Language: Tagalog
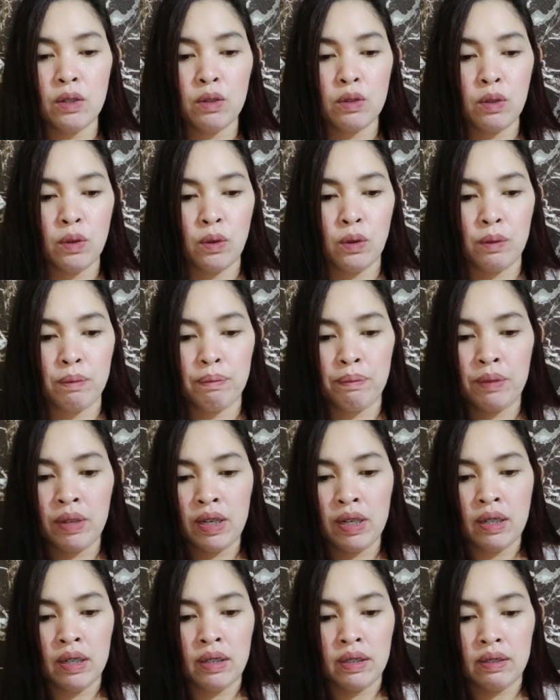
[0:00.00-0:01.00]
yung loob
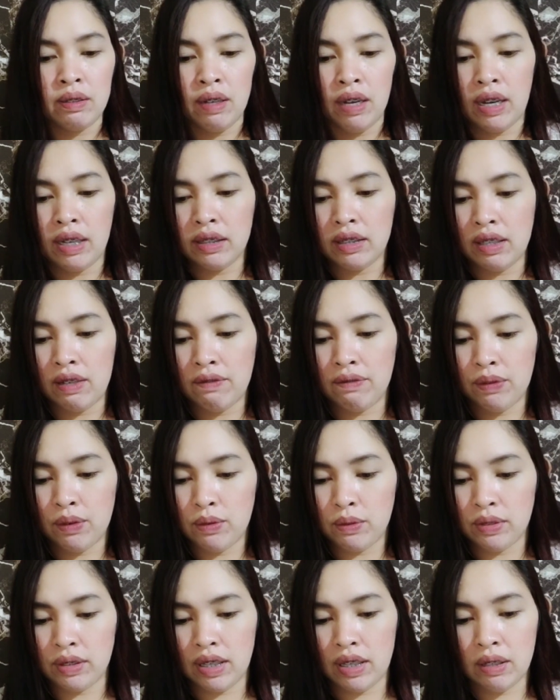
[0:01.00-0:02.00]
ng ating
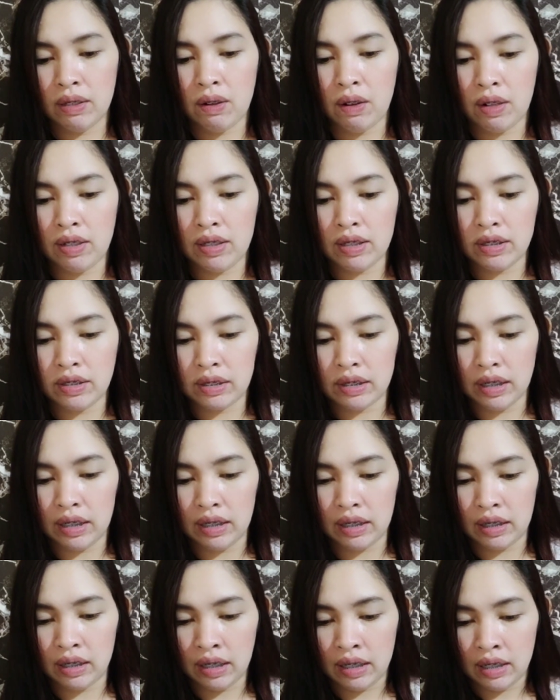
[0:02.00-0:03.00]
frozen
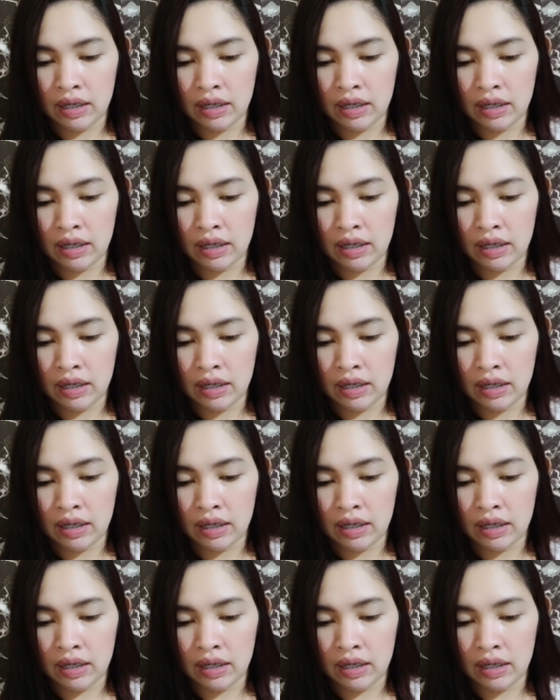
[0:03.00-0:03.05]
collagen.